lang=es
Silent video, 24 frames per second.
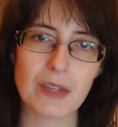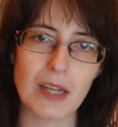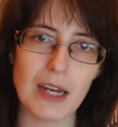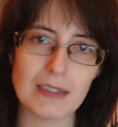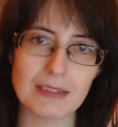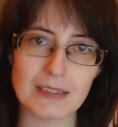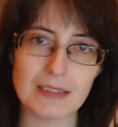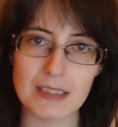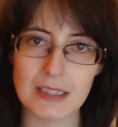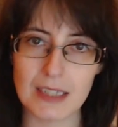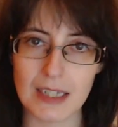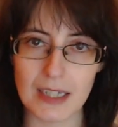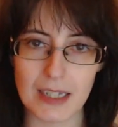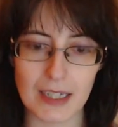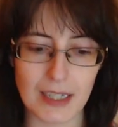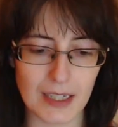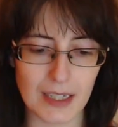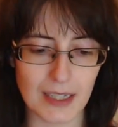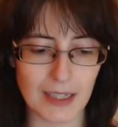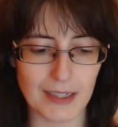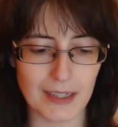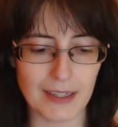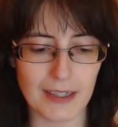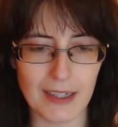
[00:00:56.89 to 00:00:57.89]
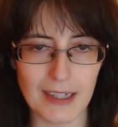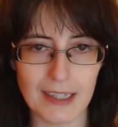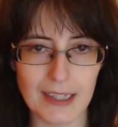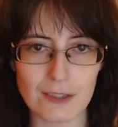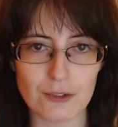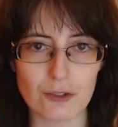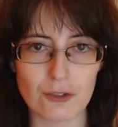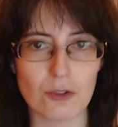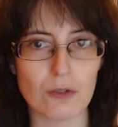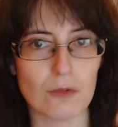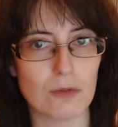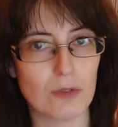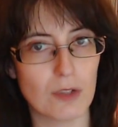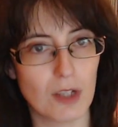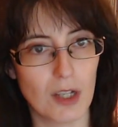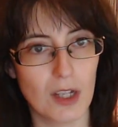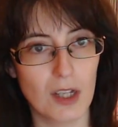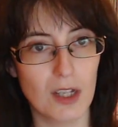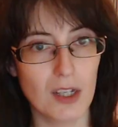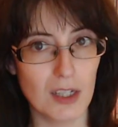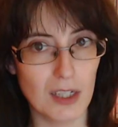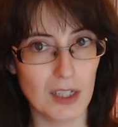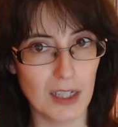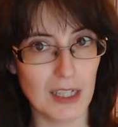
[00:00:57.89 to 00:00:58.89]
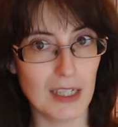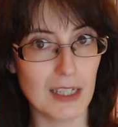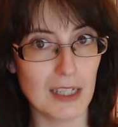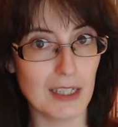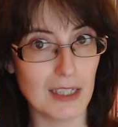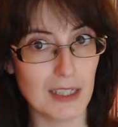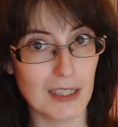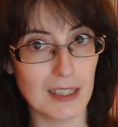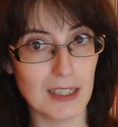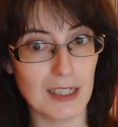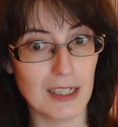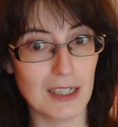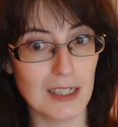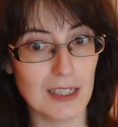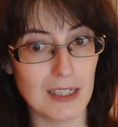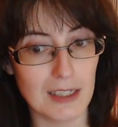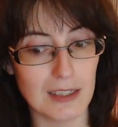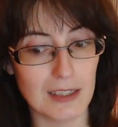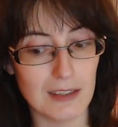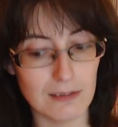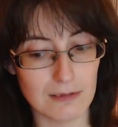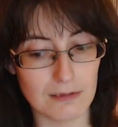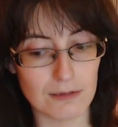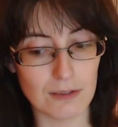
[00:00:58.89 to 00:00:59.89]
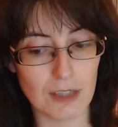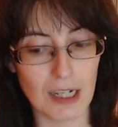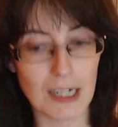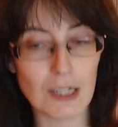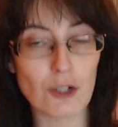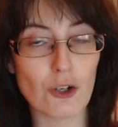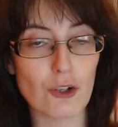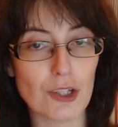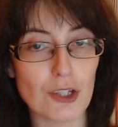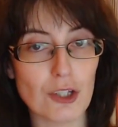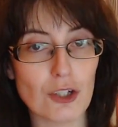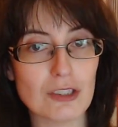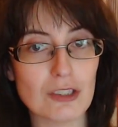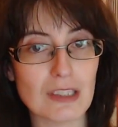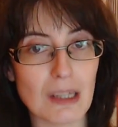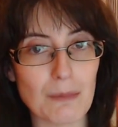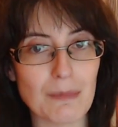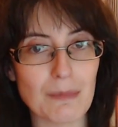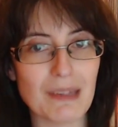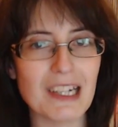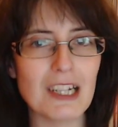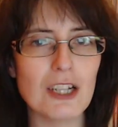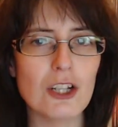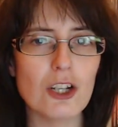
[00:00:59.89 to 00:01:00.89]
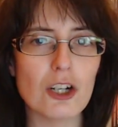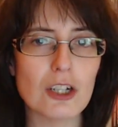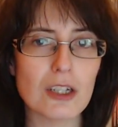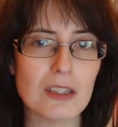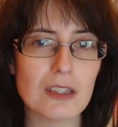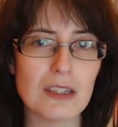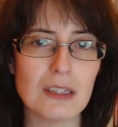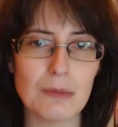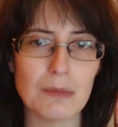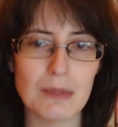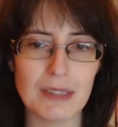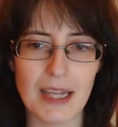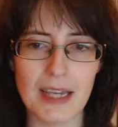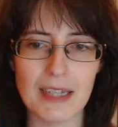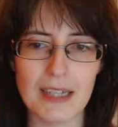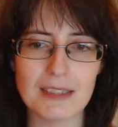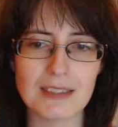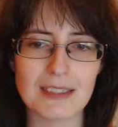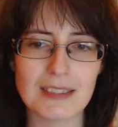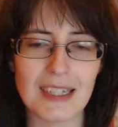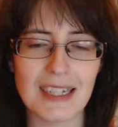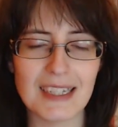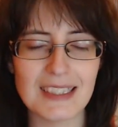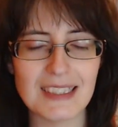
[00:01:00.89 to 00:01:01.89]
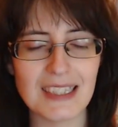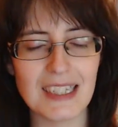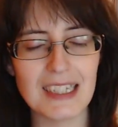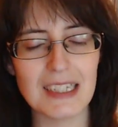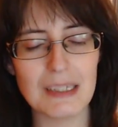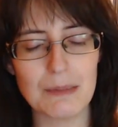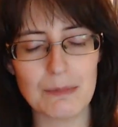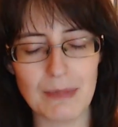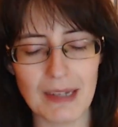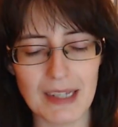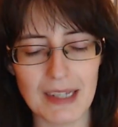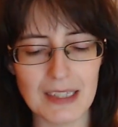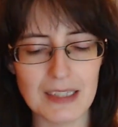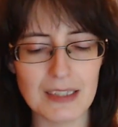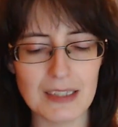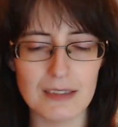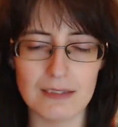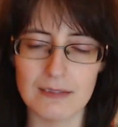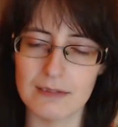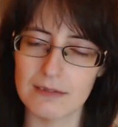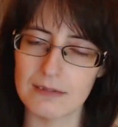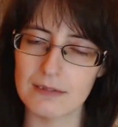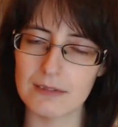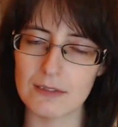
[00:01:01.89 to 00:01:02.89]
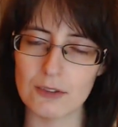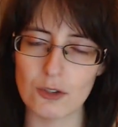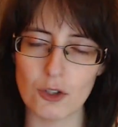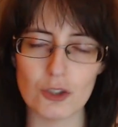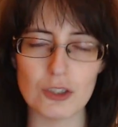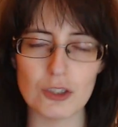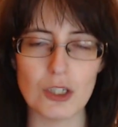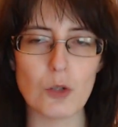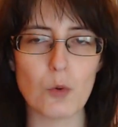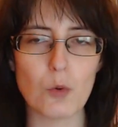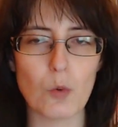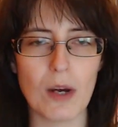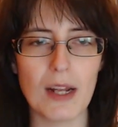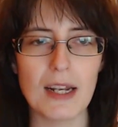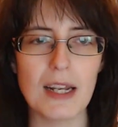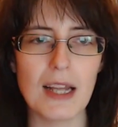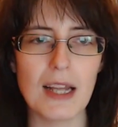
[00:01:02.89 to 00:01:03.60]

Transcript: Así que eso, el, código también lo recibiréis en el email con el cual